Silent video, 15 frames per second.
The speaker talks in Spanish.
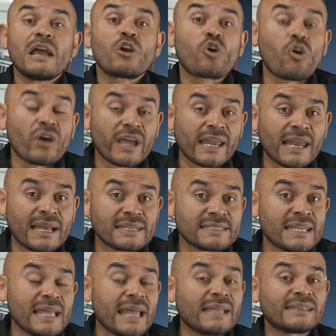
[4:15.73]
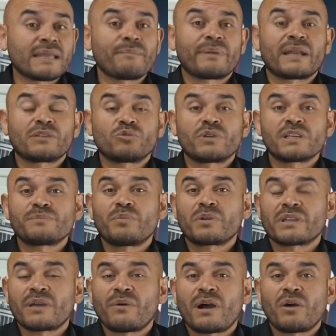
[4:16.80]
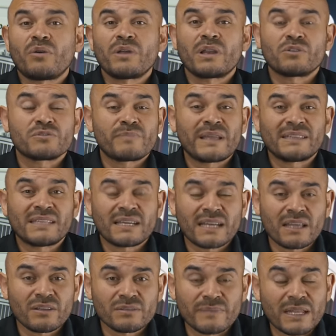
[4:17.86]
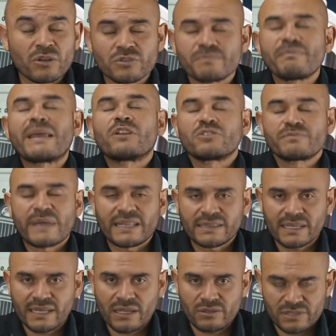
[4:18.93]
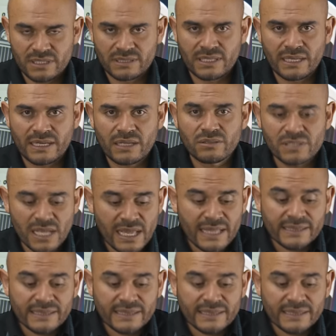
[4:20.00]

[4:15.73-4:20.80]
congelarse en temperaturas por debajo de los 20 grados, de los menos 20 grados centígrados,